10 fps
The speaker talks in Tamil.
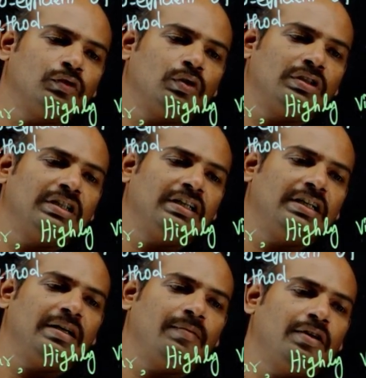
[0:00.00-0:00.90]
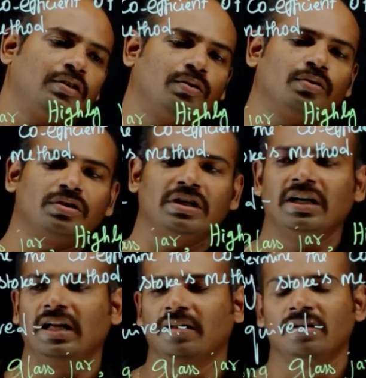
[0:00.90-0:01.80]
ஒரு த்ரெட்டே நம்ம எடுத்துக்கிடுவோம்
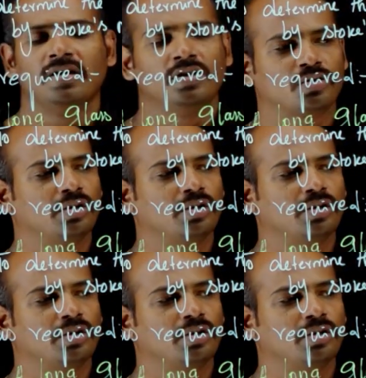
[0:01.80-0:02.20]
சரிங்களா ஸோ